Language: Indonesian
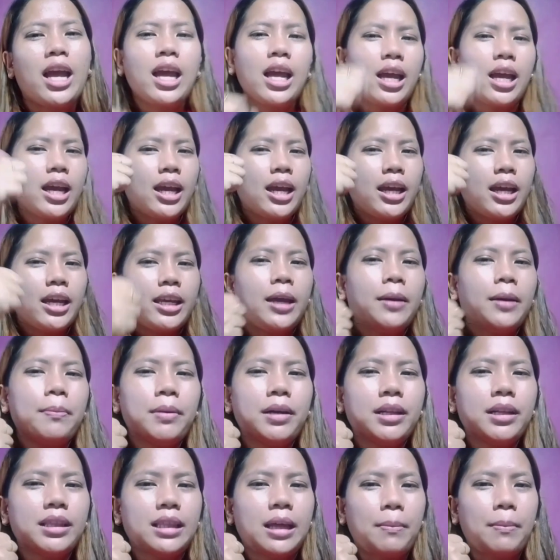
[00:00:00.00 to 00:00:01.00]
Yang
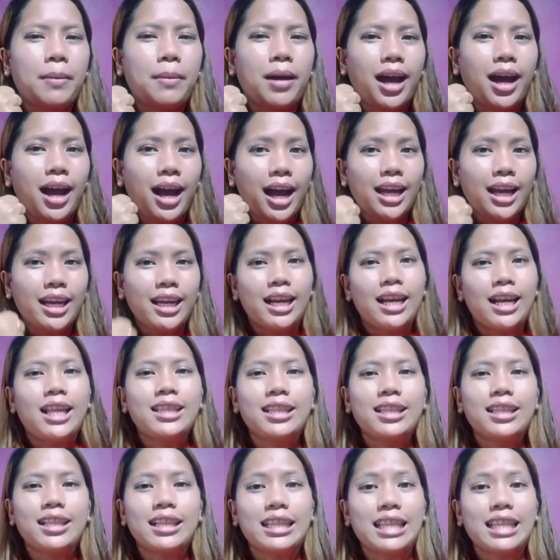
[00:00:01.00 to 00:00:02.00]
pertama adalah
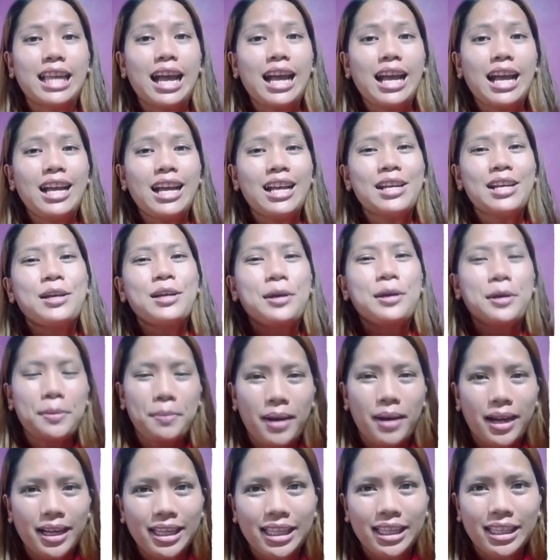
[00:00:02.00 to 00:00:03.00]
tentang
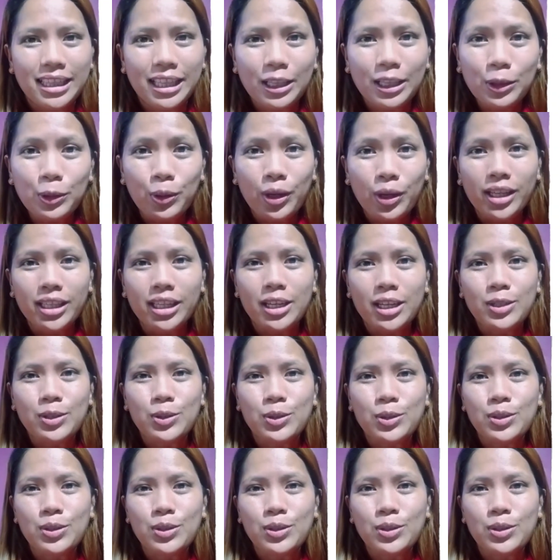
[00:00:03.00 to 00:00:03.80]
kebangkitan Tuhan Yesus.